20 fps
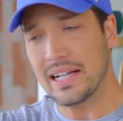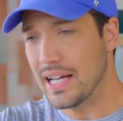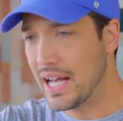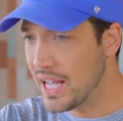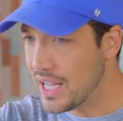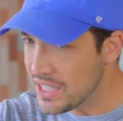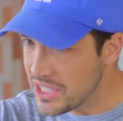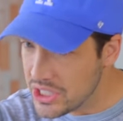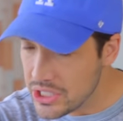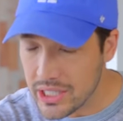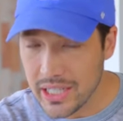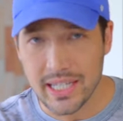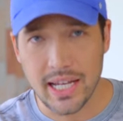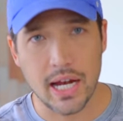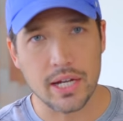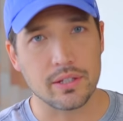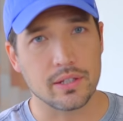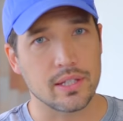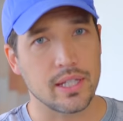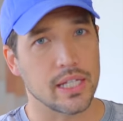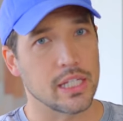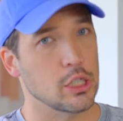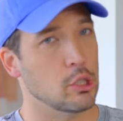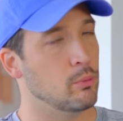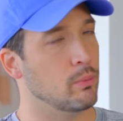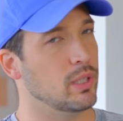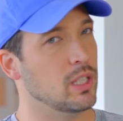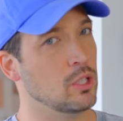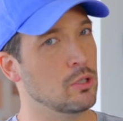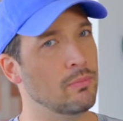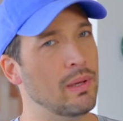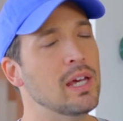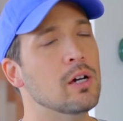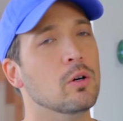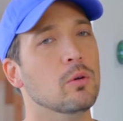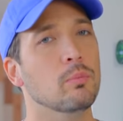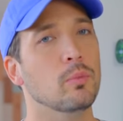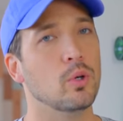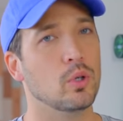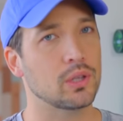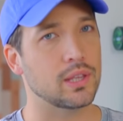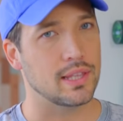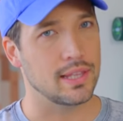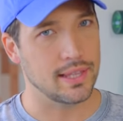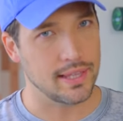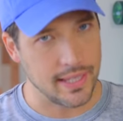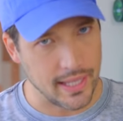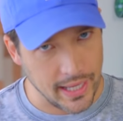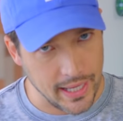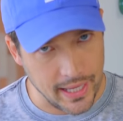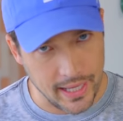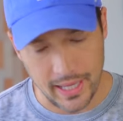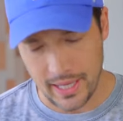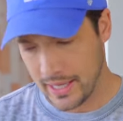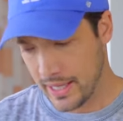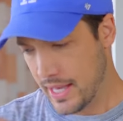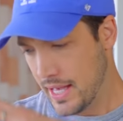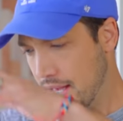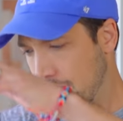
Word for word: 歌手になるっていう夢を持って